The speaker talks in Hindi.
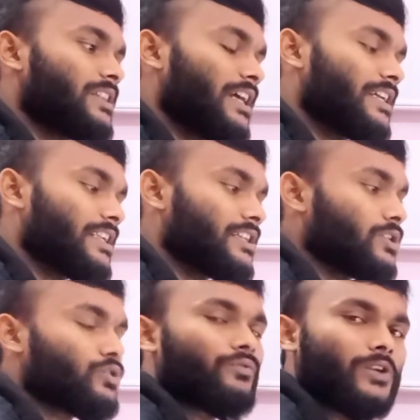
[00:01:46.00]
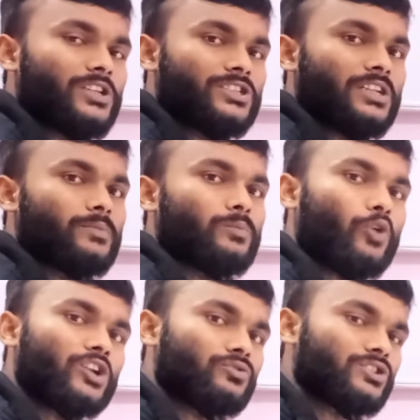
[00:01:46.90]
मिलता है या नहीं तो फर्स्ट ईयर में
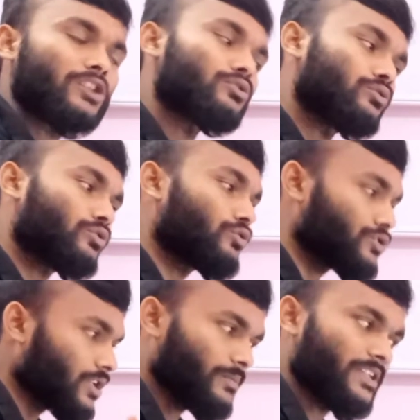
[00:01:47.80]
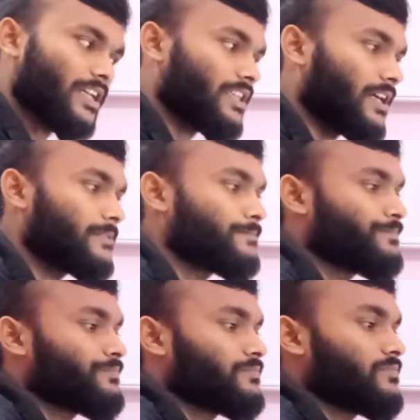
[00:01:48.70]
बॉयज़ हॉस्टल दोनों को हॉस्टल मिल जाता है
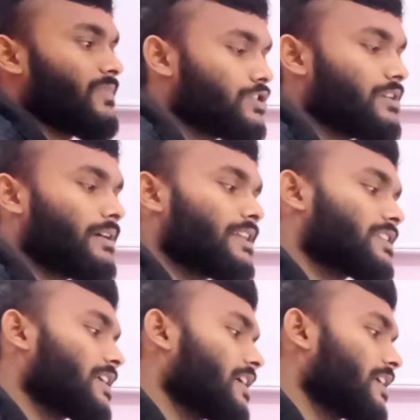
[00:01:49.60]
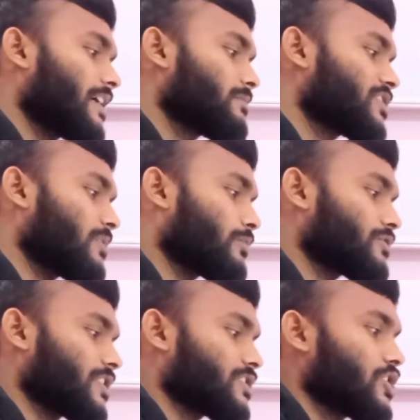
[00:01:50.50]
उसके बाद देखते हैं एडमिशन
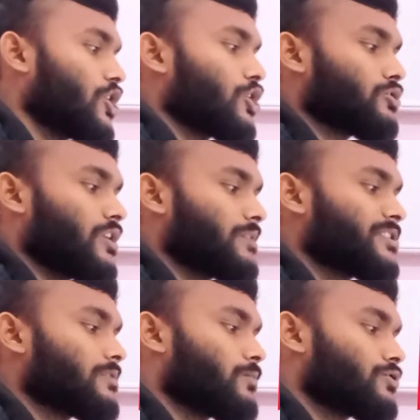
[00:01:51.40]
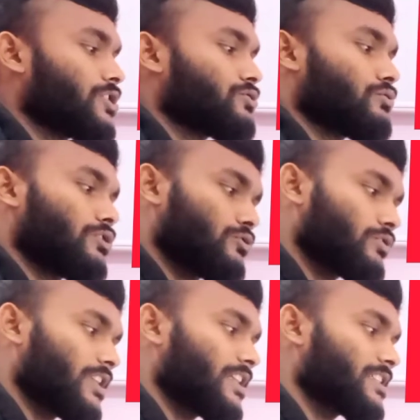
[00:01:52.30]
प्रोसेस तो एडमिशन प्रोसेस टोटल दो
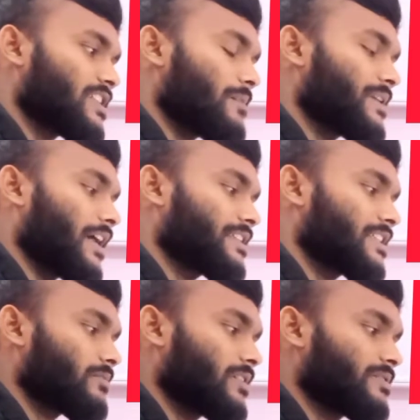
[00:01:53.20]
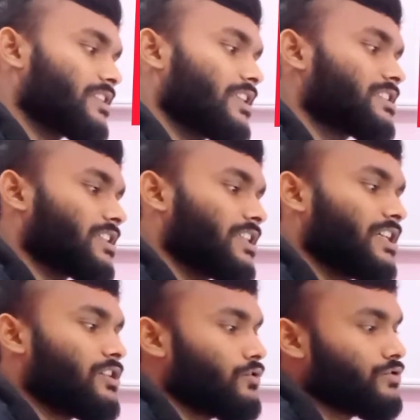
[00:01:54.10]
तरीके से आप बिहार इंजीनियरिंग में एडमिशन ले सकते
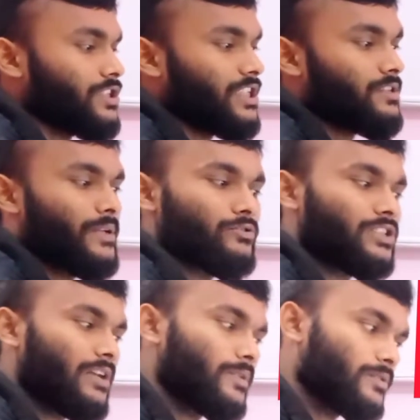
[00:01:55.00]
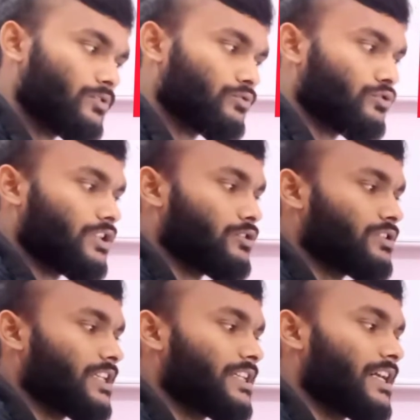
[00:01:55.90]
हैं उसी तरह से बेगूसराय में भी दो टोटल दो
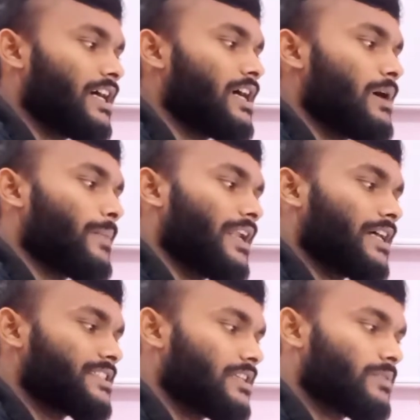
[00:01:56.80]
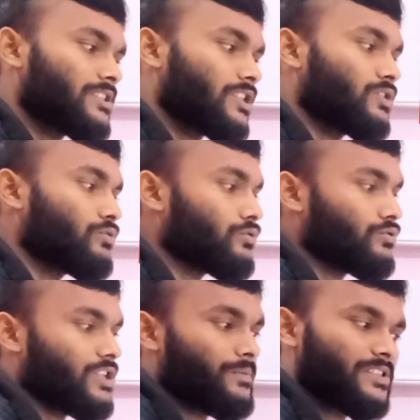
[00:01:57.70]
तरीका है पहला जे के थ्रू
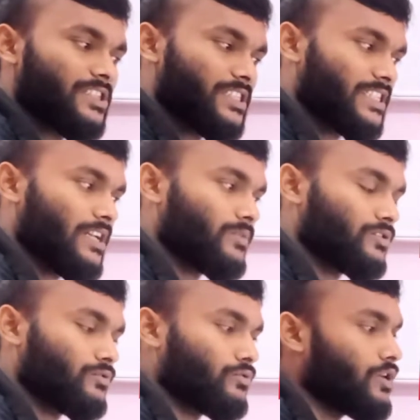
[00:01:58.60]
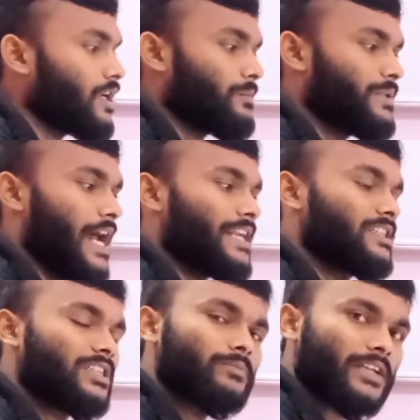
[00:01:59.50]
दूसरा बी एग्जाम के थ्रू बिहार
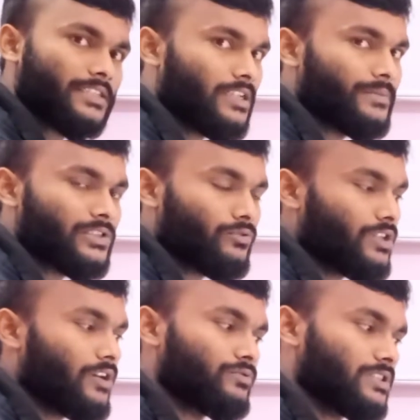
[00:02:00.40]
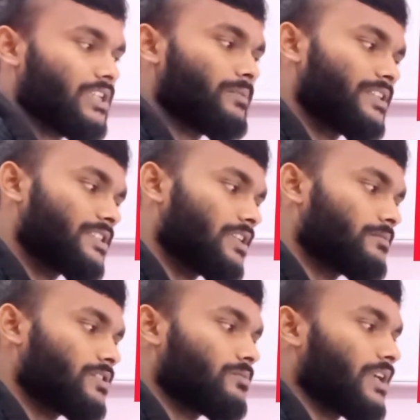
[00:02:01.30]
इंजीनियरिंग में कैसे एडमिशन होता है उसके लिए मैं डिटेल
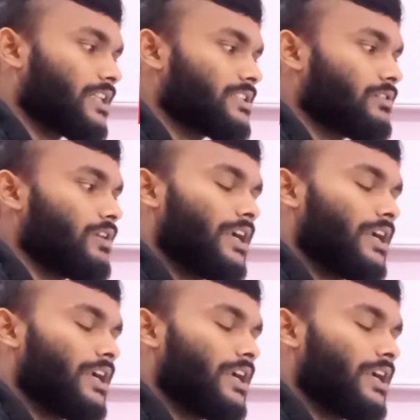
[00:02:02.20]
वीडियो बना दिया हूँ